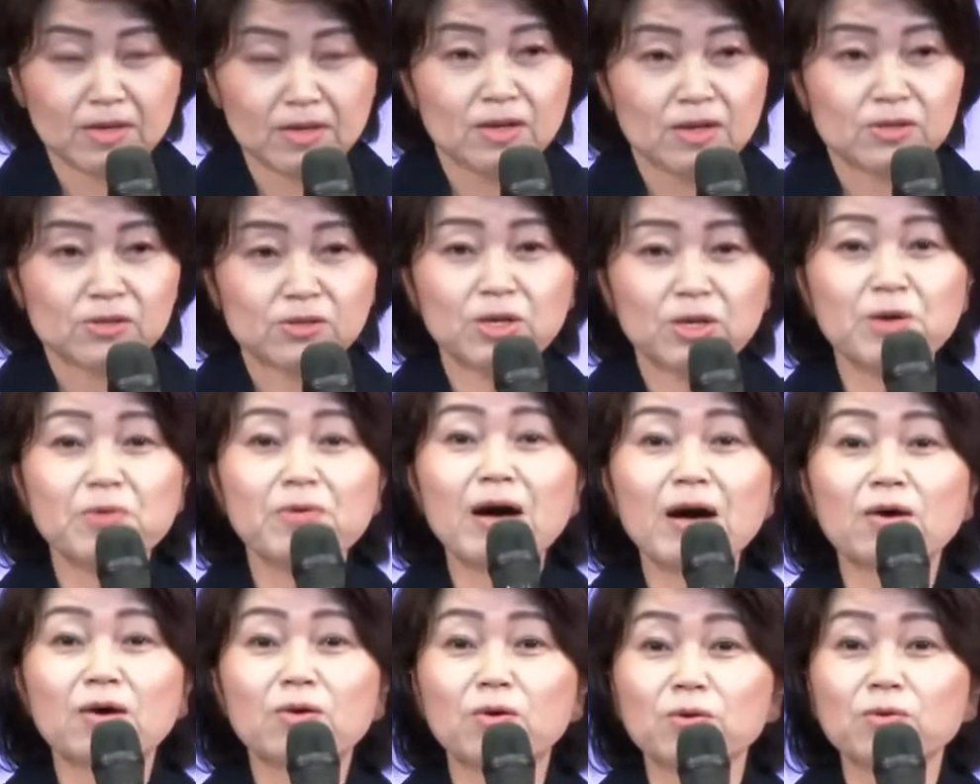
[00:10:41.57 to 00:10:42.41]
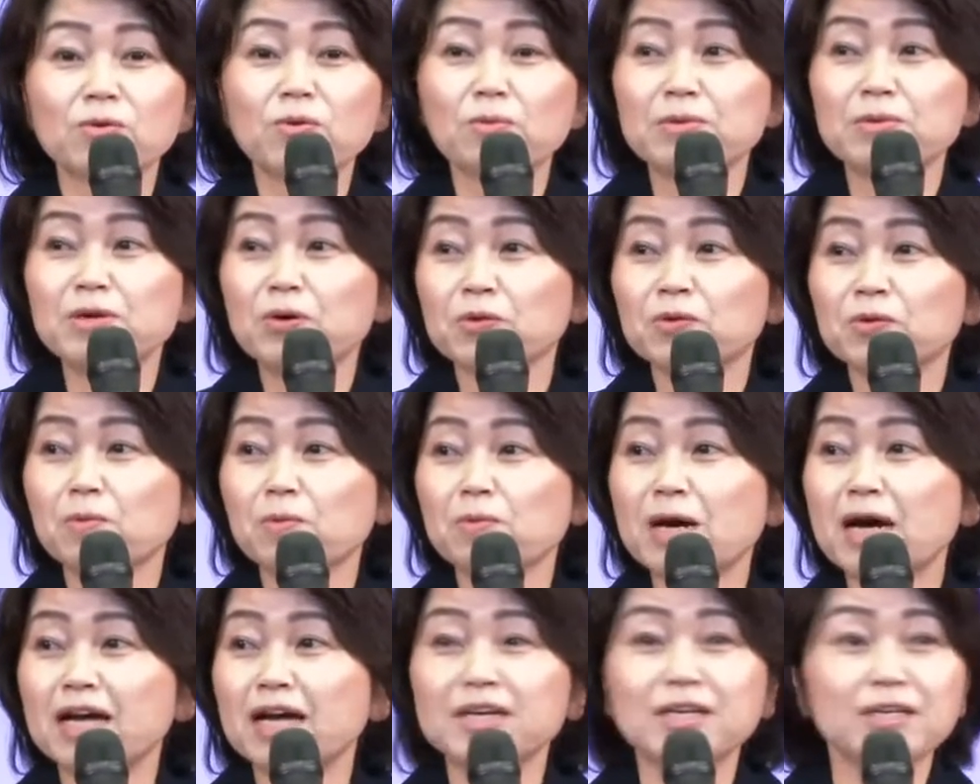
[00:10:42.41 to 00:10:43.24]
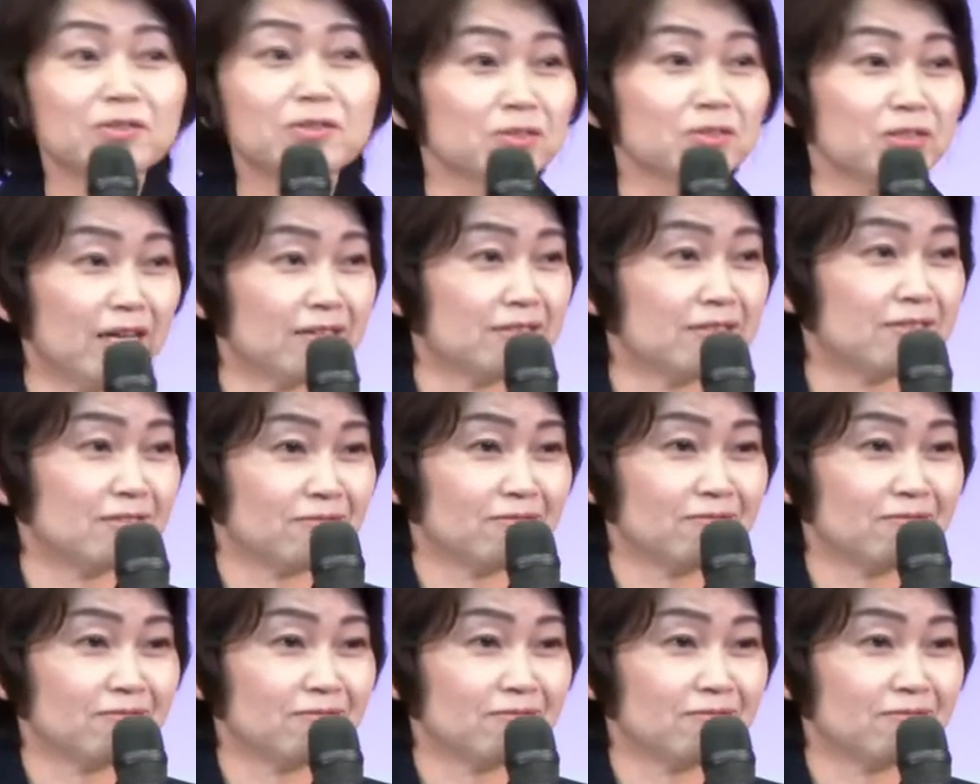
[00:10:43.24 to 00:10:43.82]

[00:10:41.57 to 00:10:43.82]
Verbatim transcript: それはこの御言葉が理由です。